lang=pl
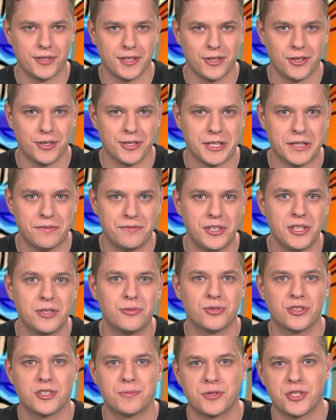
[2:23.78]
tego NFT,
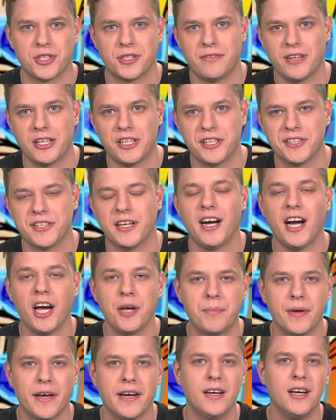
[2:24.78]
którzy sprzedawali je na
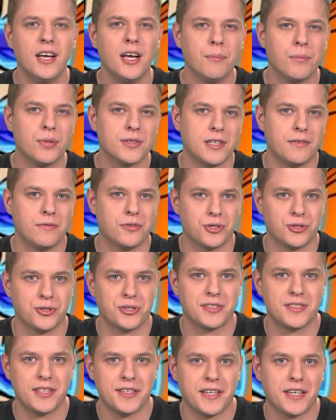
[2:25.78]
hypie po
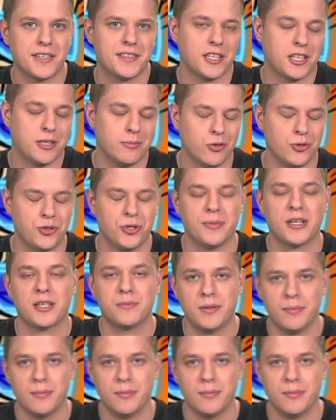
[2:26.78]
zawyżonych cenach takim ludziom jak